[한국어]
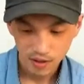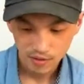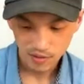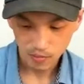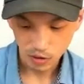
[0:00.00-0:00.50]

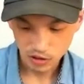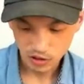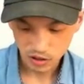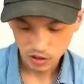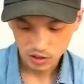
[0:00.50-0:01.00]
자,
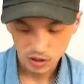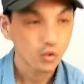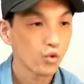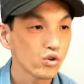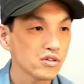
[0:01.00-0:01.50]
먼저
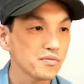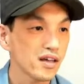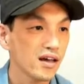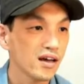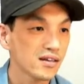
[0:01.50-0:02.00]

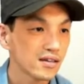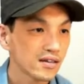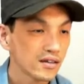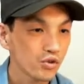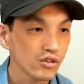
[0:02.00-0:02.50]
54를
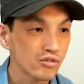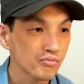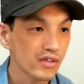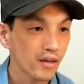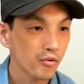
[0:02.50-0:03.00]
소인수
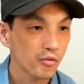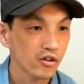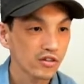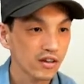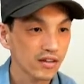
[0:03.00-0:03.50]
분해해보면
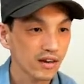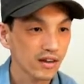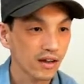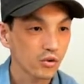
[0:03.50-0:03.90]
어떻게 될까요?